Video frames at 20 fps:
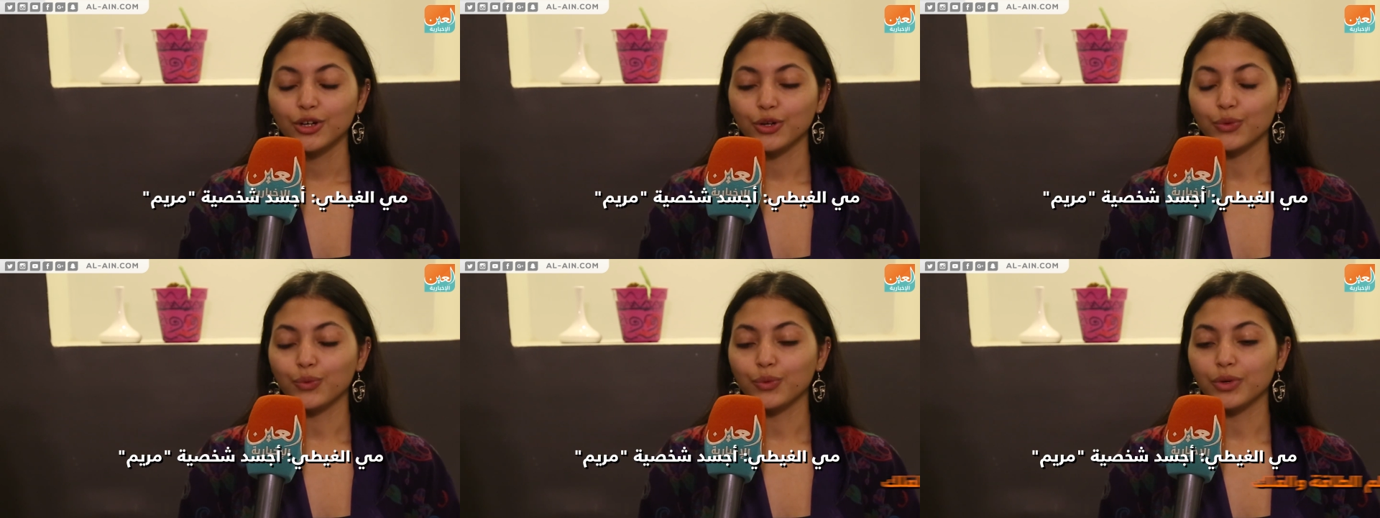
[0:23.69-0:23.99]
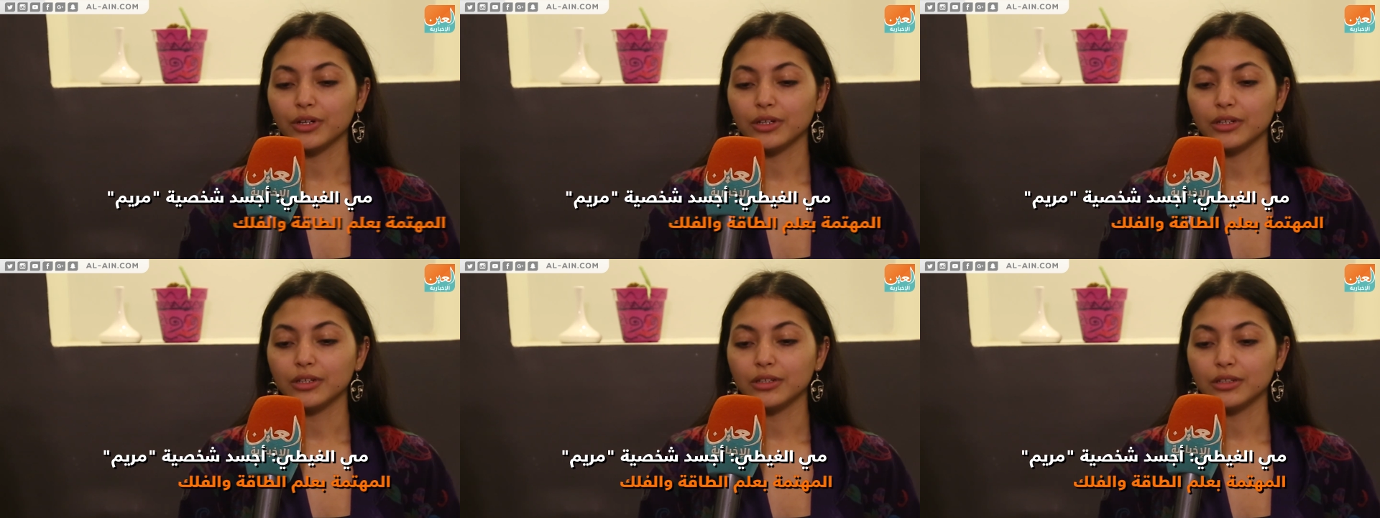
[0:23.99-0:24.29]
و...
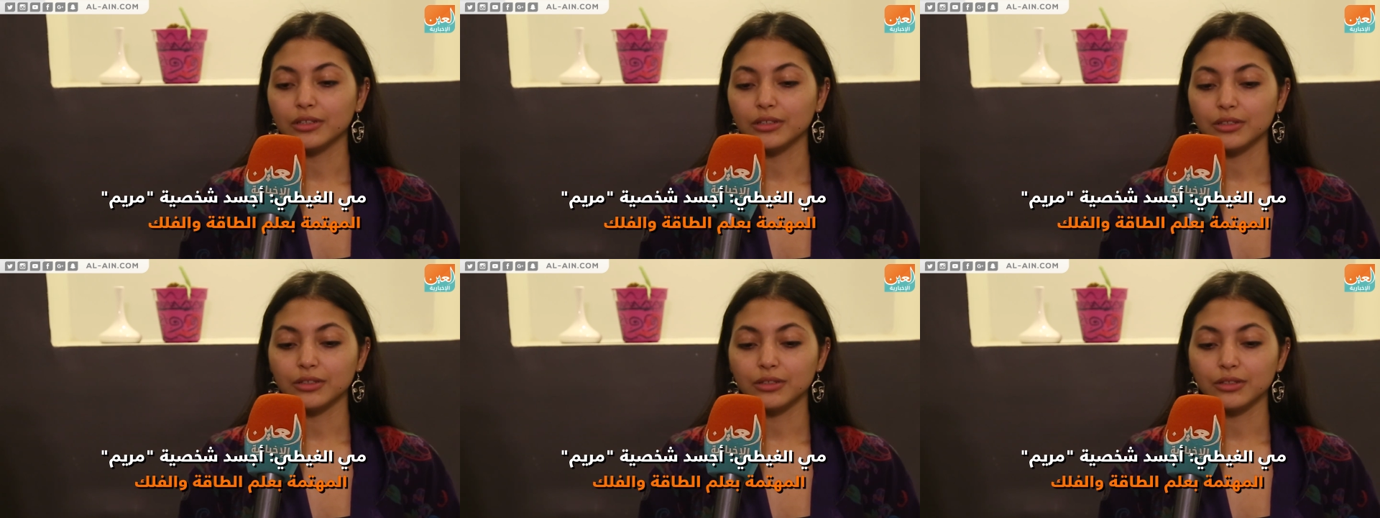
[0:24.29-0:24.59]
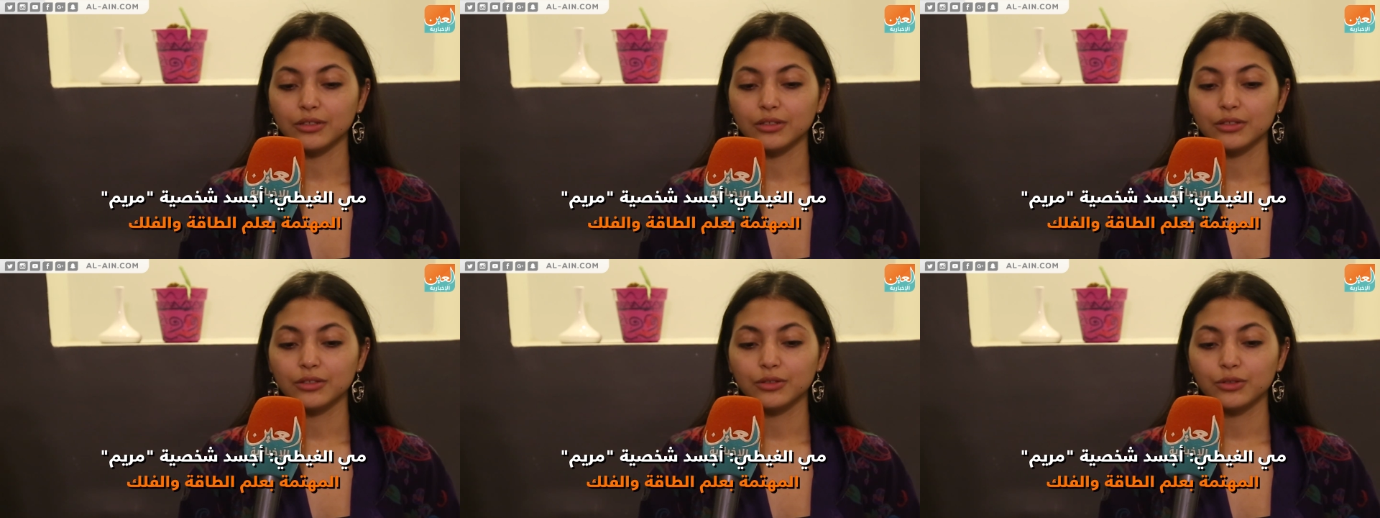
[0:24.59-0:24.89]

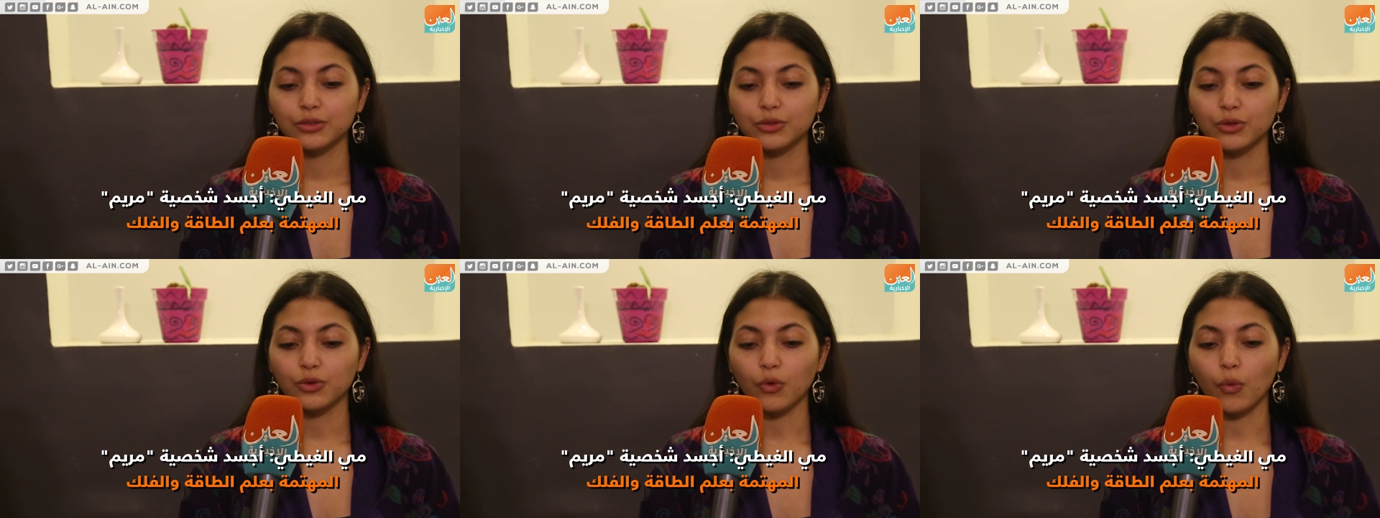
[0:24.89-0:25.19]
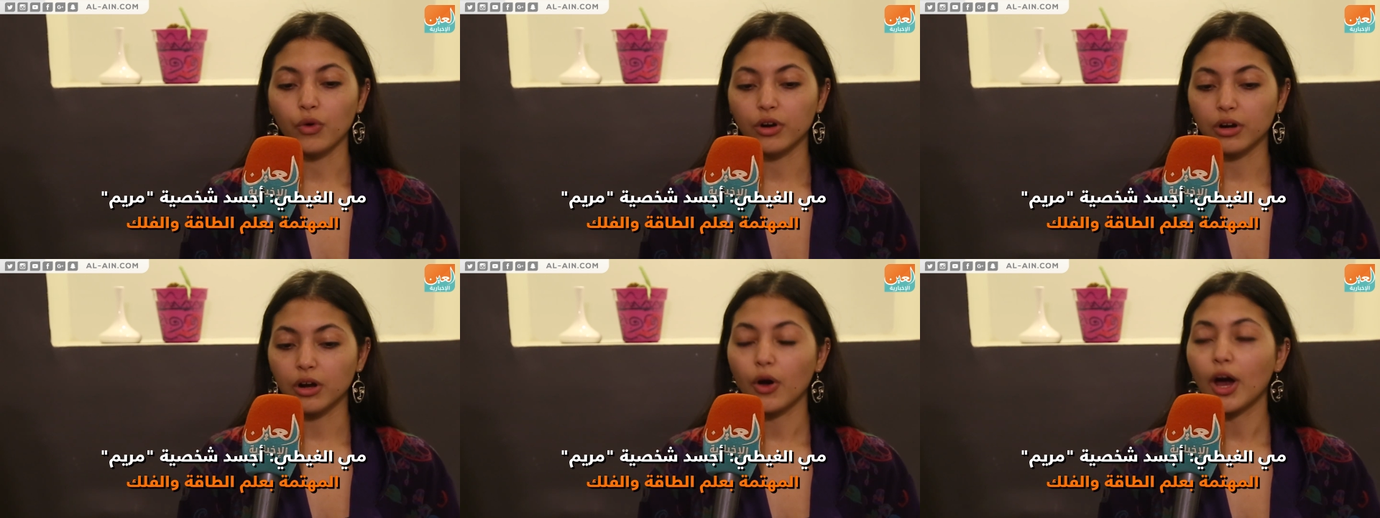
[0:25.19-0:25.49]

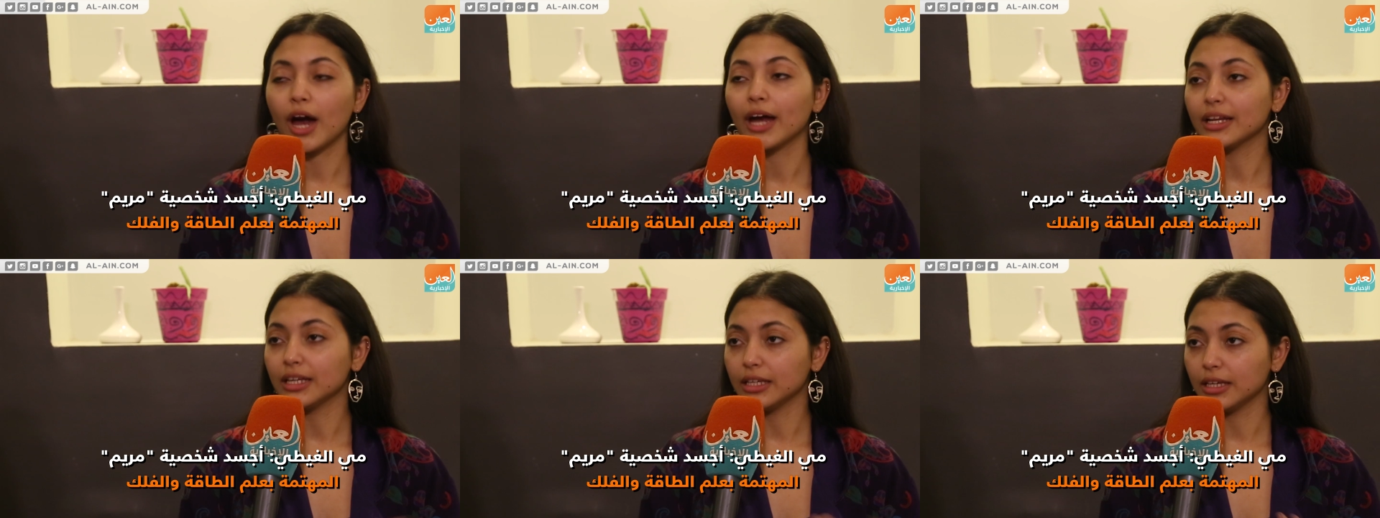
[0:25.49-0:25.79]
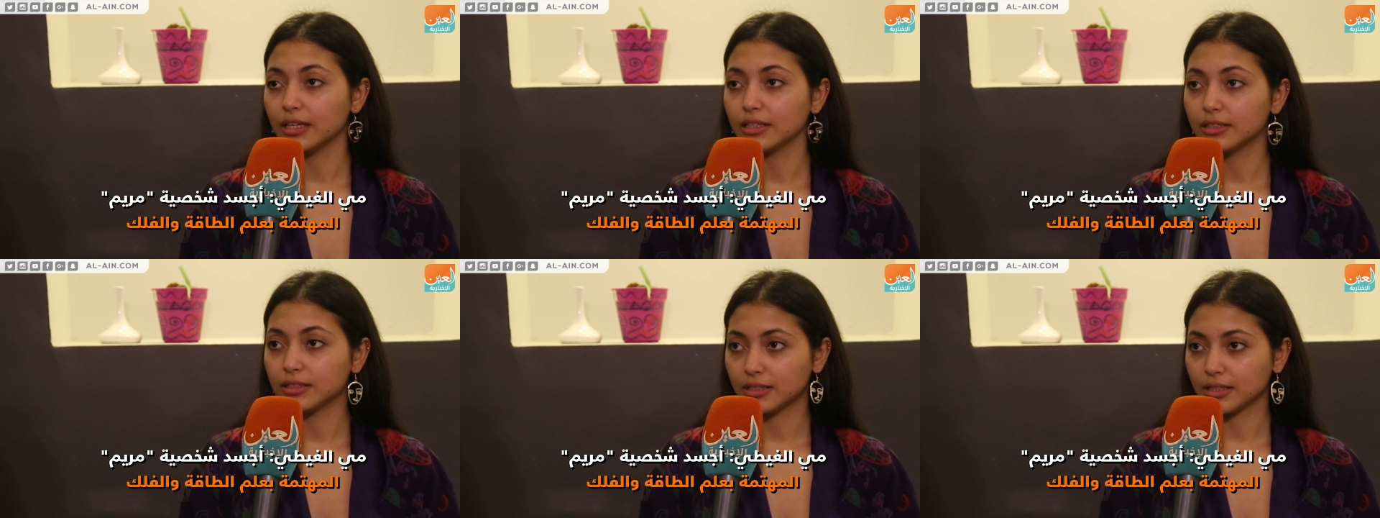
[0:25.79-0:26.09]

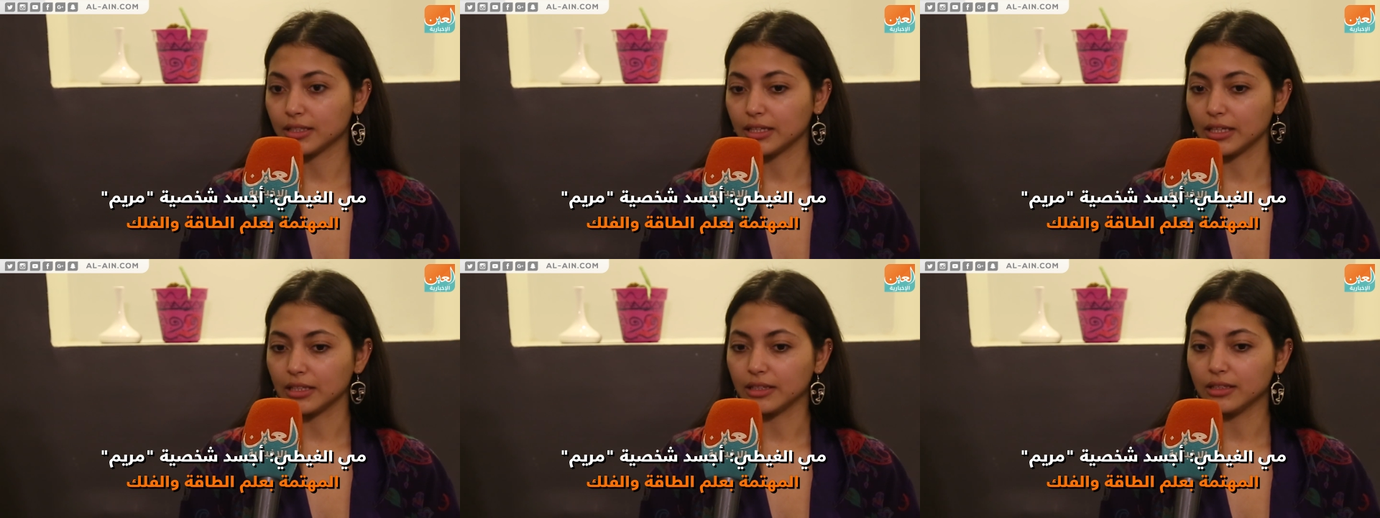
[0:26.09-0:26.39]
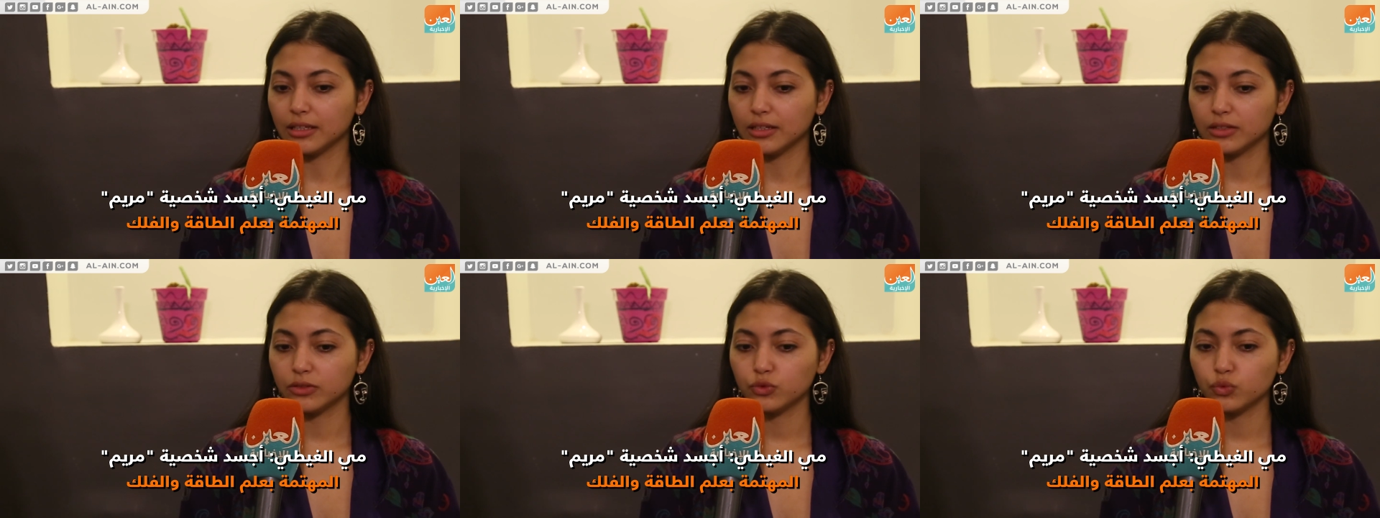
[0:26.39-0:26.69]
والروحانيات
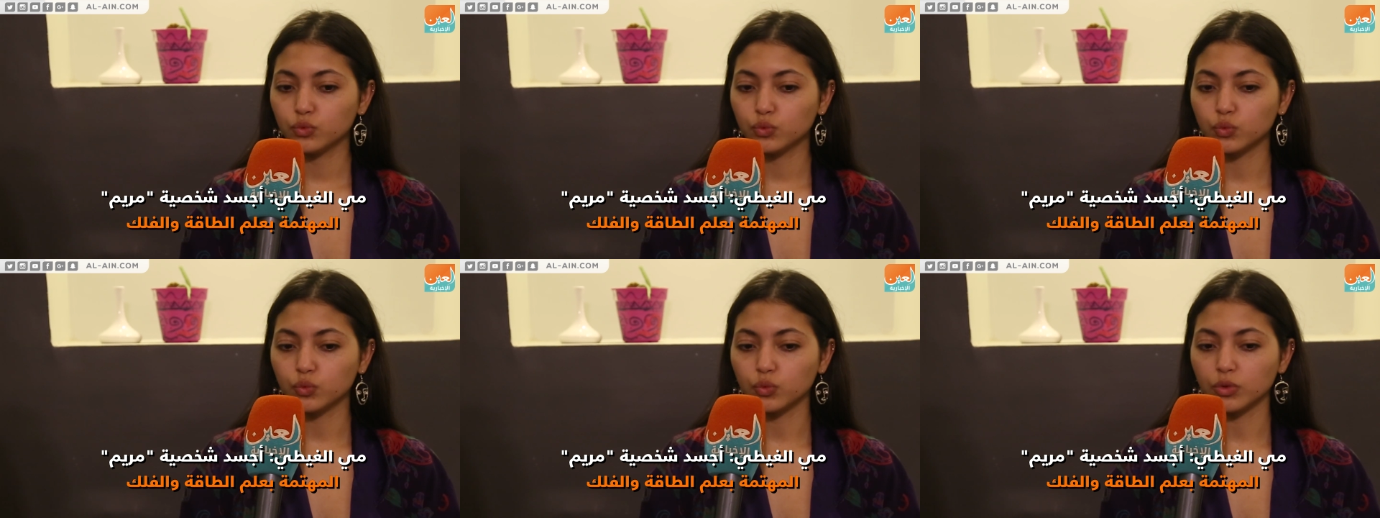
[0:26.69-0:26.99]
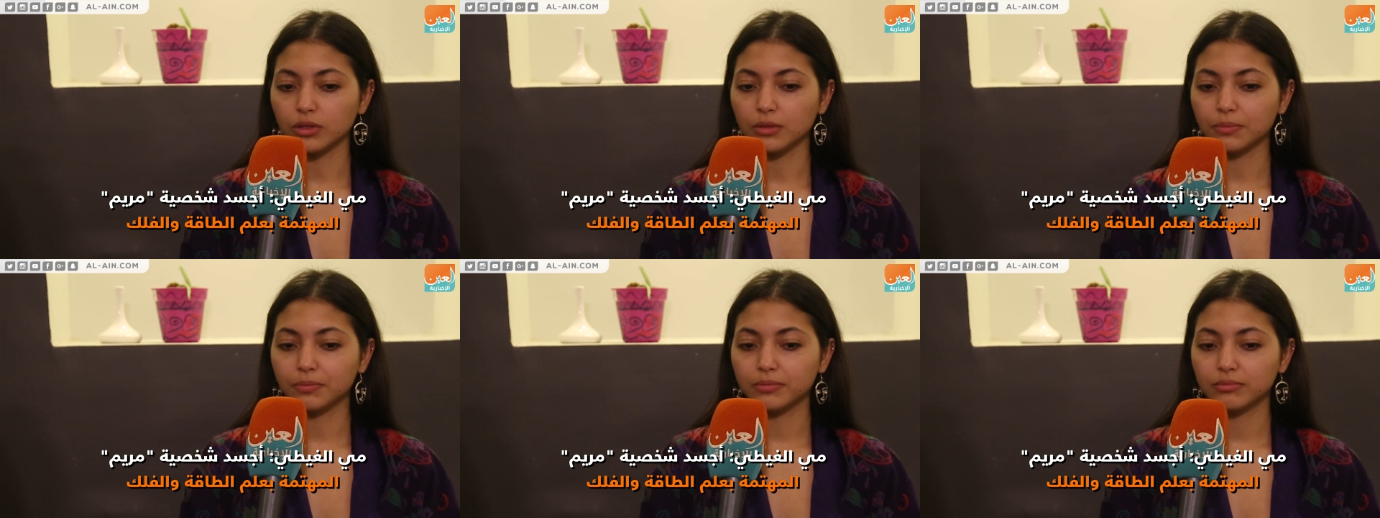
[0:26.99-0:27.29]
جدا
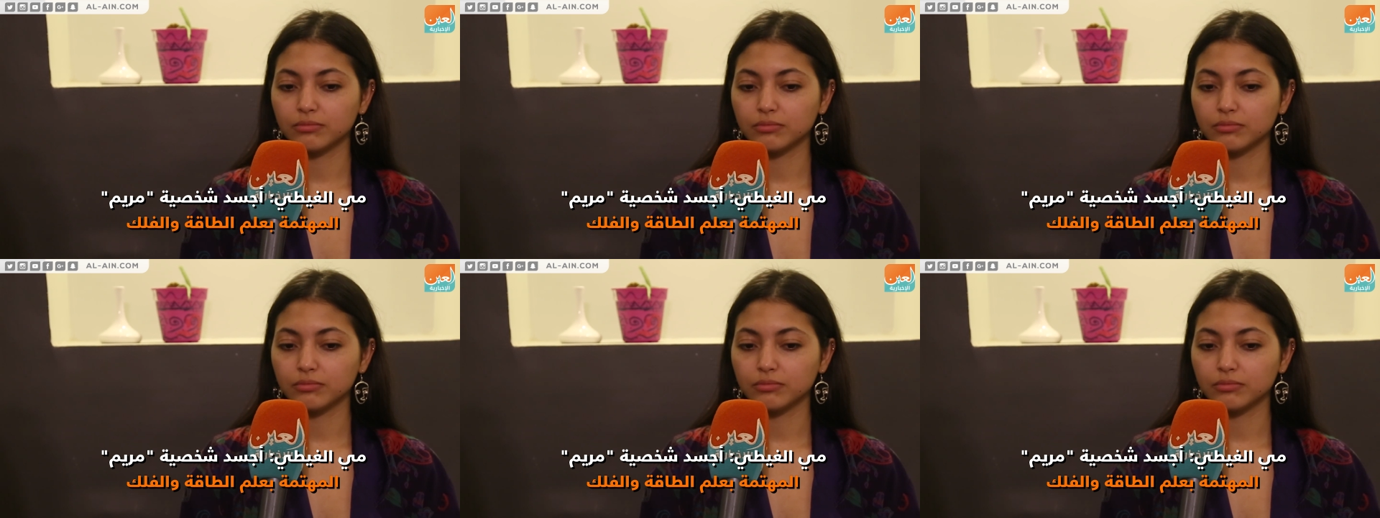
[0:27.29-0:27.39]
و